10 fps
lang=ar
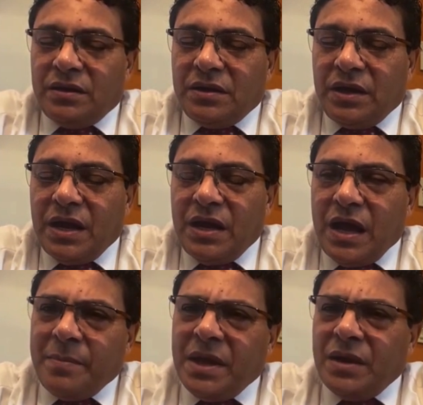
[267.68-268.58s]
رجال
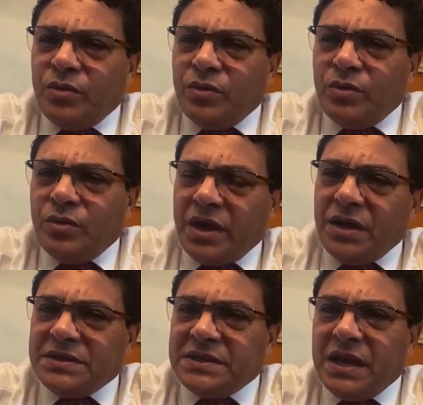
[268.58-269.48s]
الاعمال
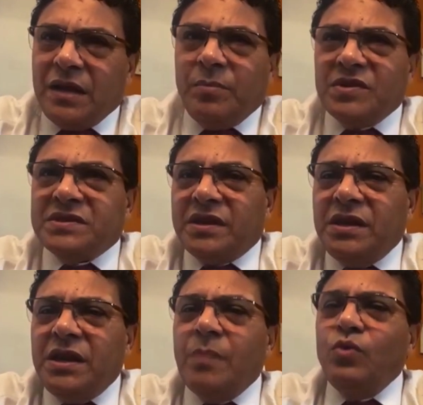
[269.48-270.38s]
رجال السياحه
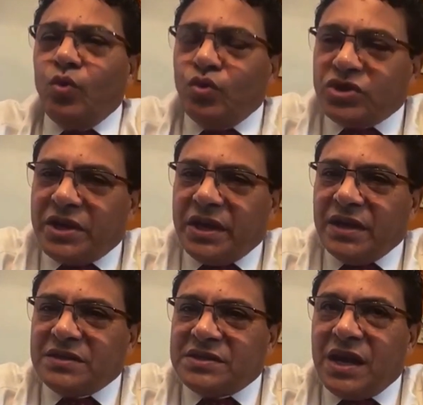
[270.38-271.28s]
المصريين يملكوا
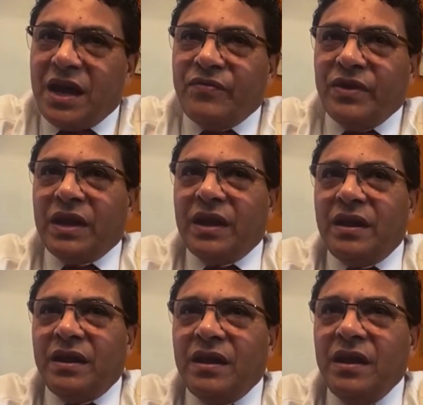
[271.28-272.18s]
شركات سياحه في
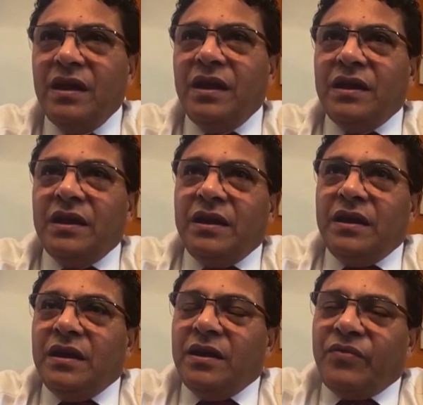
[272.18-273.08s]
الخارج
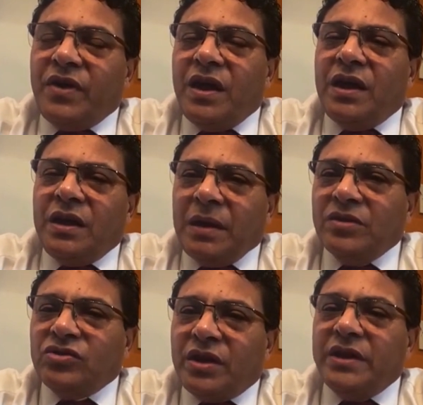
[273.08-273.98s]
آه، فعن
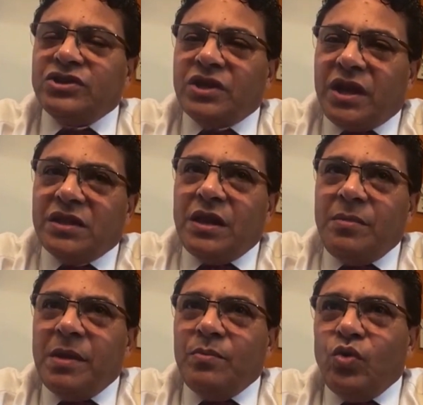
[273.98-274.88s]
آه، طريق الشركات اللي
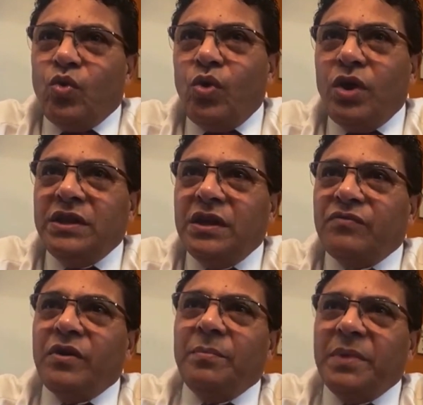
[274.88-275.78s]
بيملكوها ديت
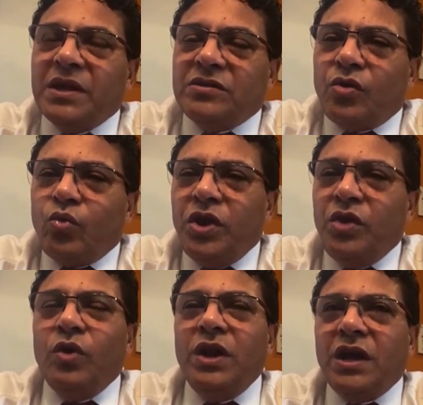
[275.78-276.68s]
فبدا ترويج
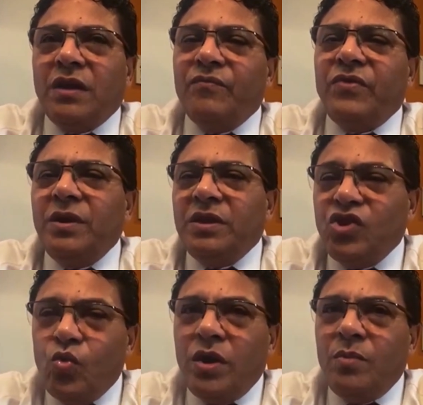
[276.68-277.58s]
ولكن في
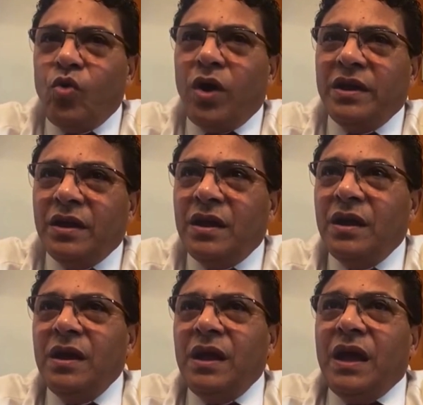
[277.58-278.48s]
دول معينه
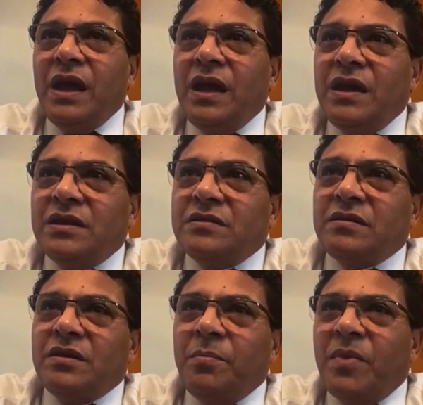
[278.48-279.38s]
قالت
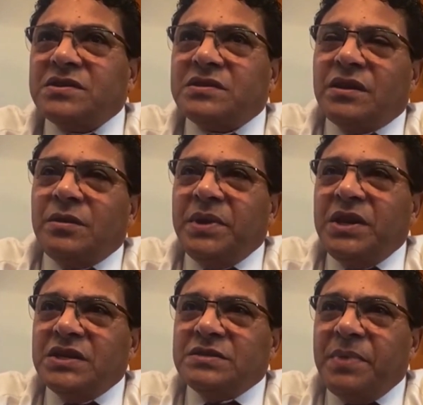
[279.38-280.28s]
مصر
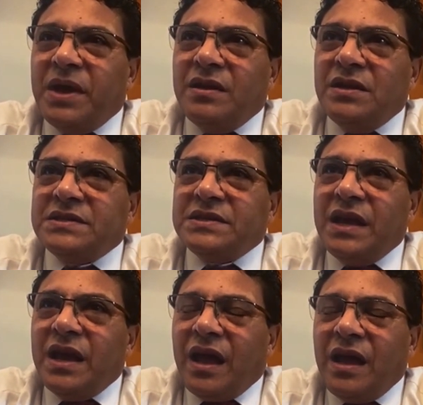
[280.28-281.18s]
بالنسبه
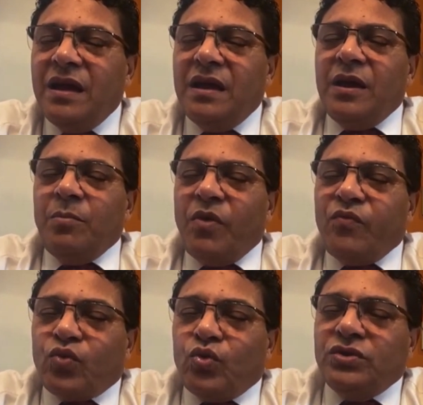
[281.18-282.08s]
للسياحه
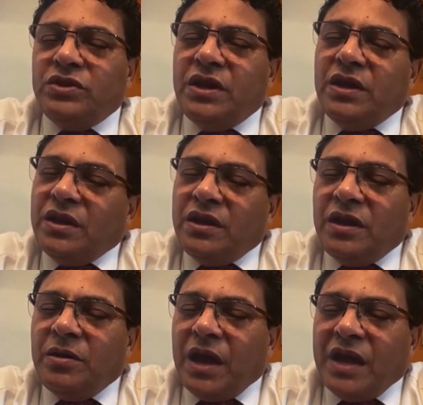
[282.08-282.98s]
مفروض
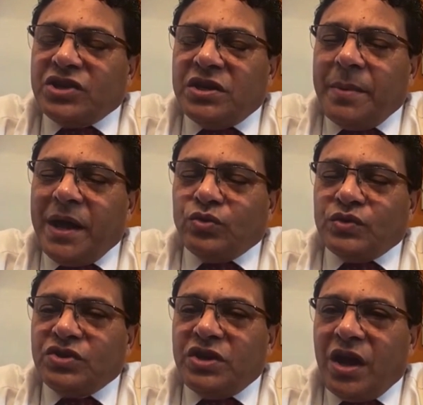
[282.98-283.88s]
آه، عشان يبعتوا
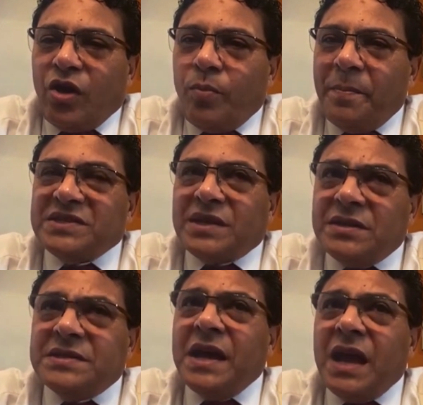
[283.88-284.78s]
سياحهم
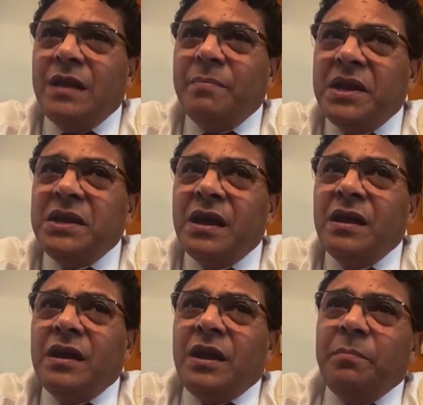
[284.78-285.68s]
مثلا زي المانيا
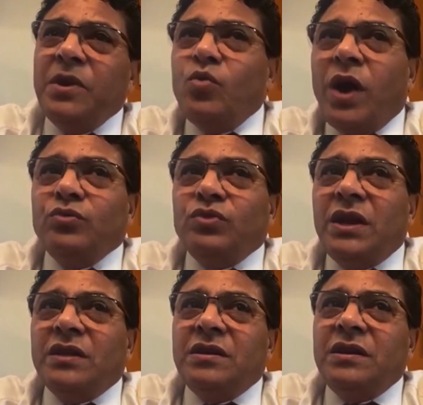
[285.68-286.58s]
من
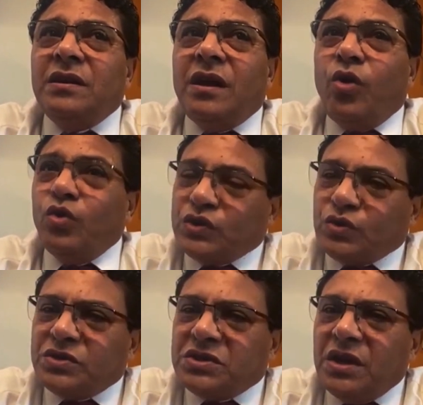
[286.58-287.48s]
31
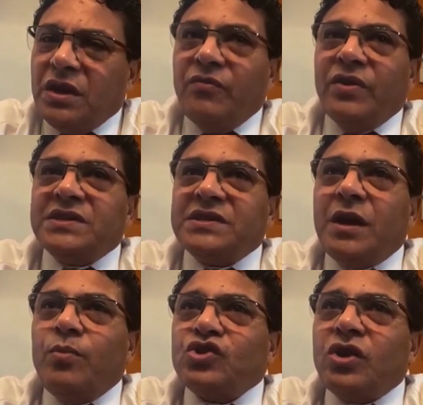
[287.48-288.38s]
اغسطس
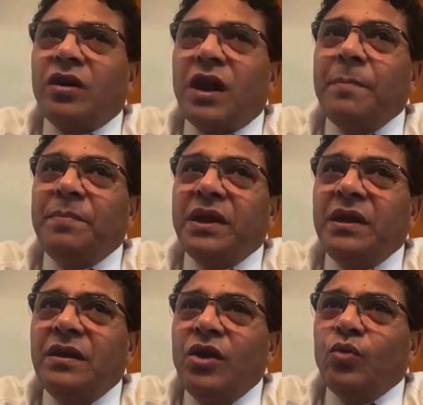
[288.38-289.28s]
فسابوا شهر
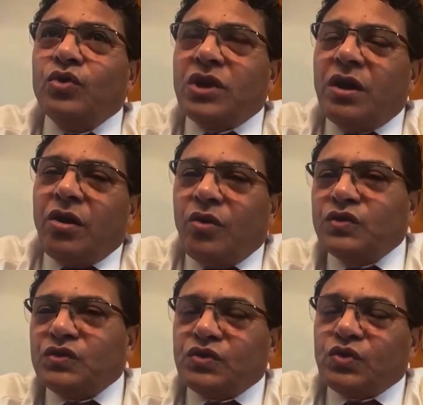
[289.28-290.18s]
ابريل وشهر
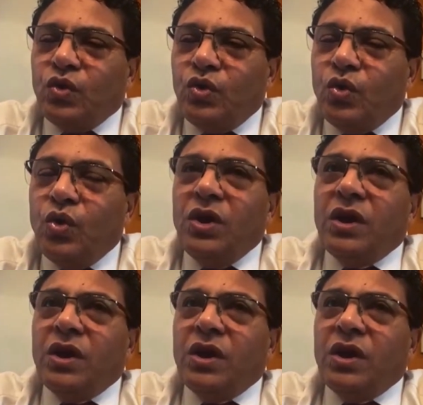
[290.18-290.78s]
اغسطس كله